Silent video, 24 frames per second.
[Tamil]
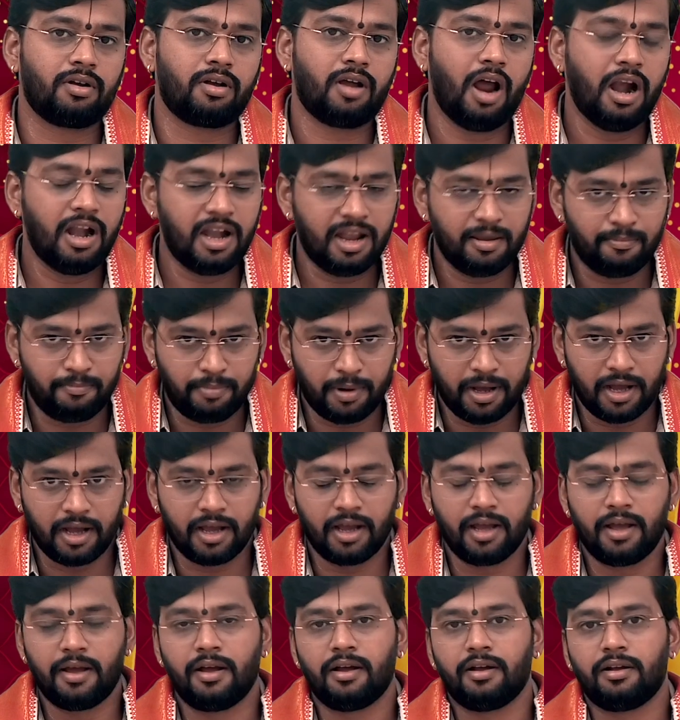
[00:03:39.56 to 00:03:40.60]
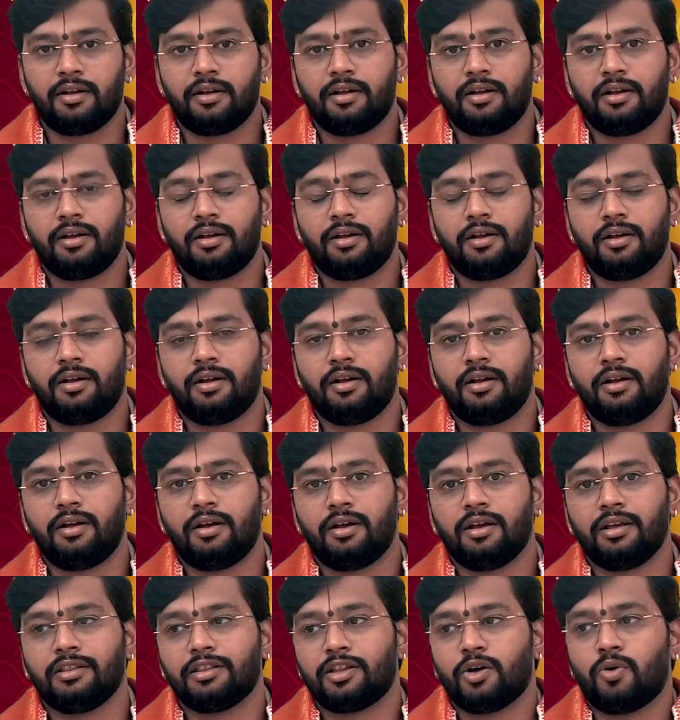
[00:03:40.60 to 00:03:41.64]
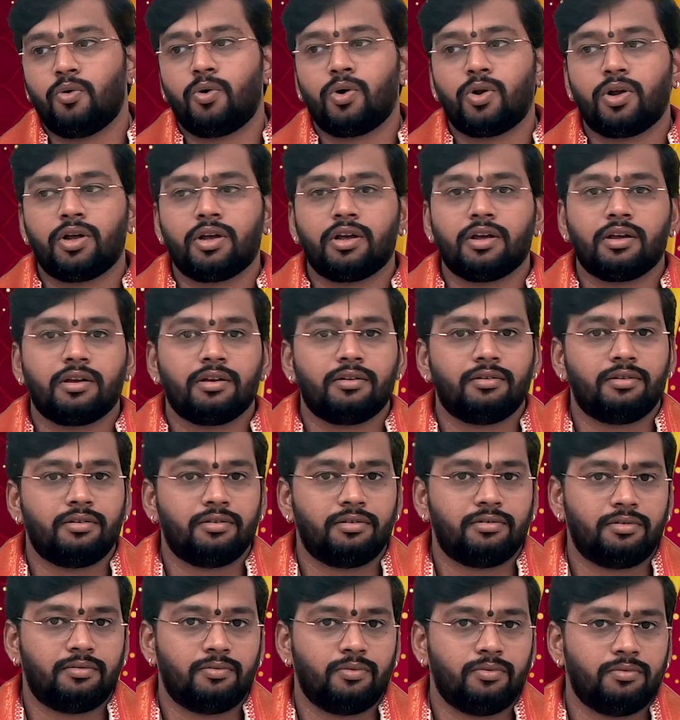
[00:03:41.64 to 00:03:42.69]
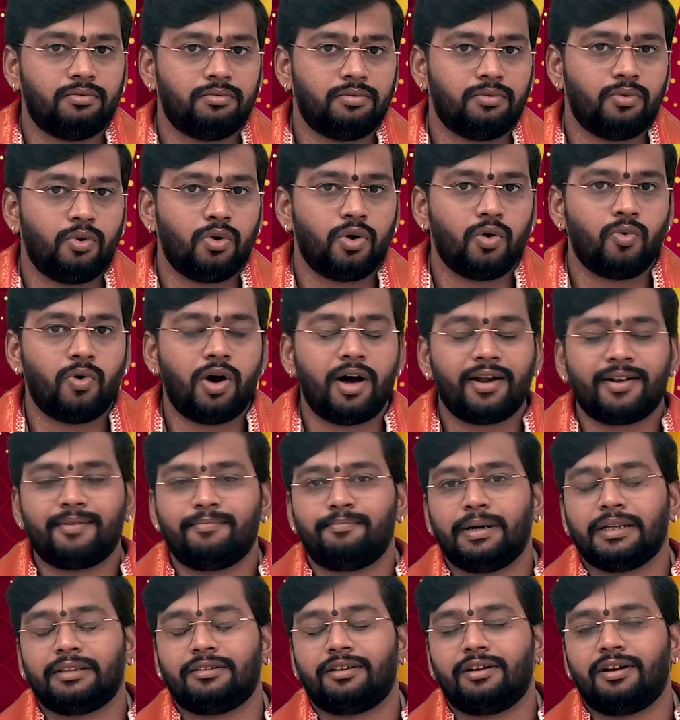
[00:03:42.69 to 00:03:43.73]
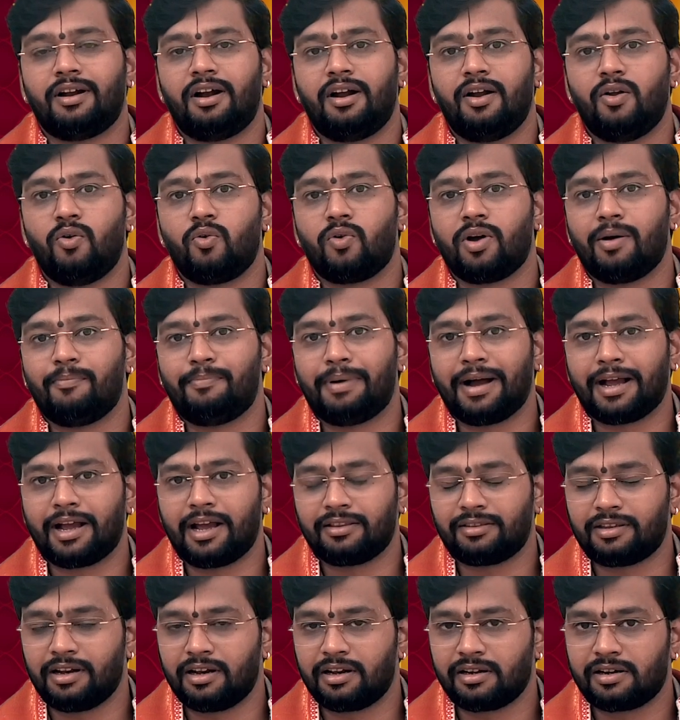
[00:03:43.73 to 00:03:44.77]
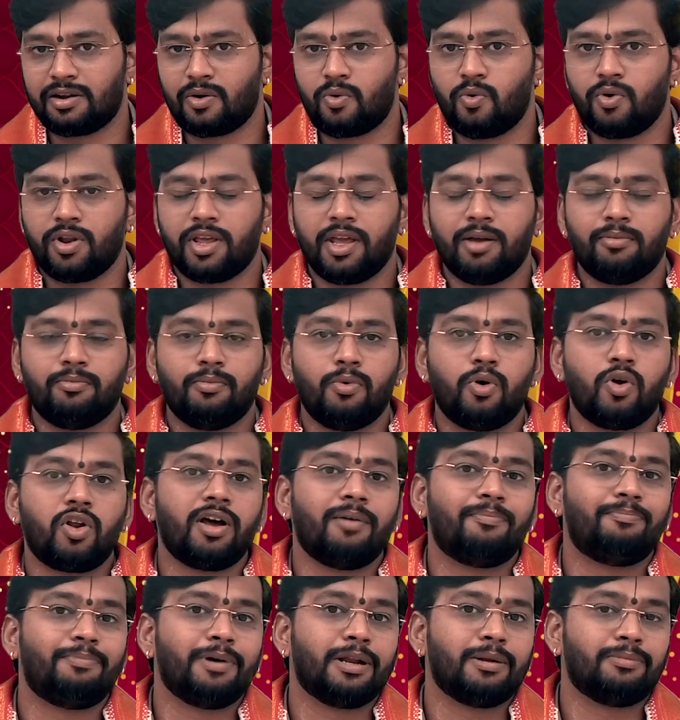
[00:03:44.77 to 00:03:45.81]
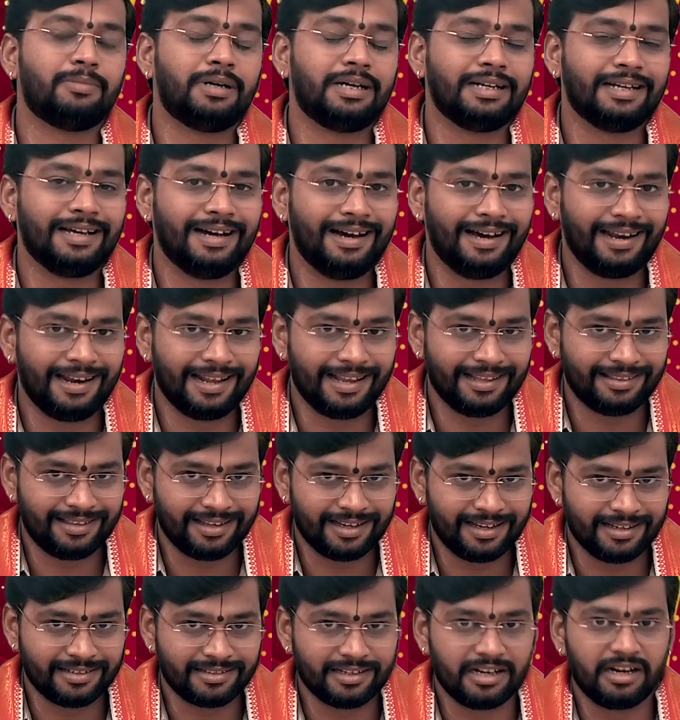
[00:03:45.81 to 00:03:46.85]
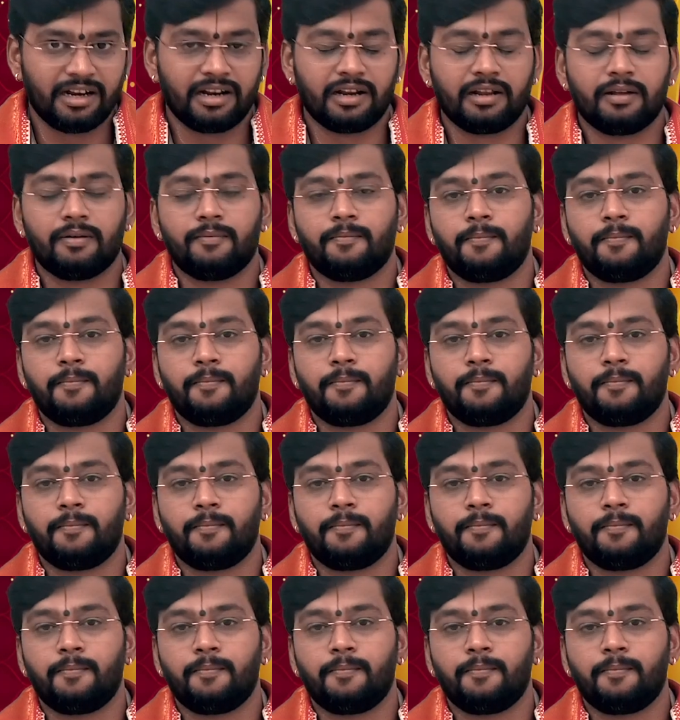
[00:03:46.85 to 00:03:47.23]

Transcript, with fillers: கண்டிப்பாக இந்த ஒரு ஒரு வாரம் பத்து நாளில் உங்கள் பக்கத்தில் இருக்கக்கூடிய முருகப்பெருமான் ஆலயத்துக்கு சென்று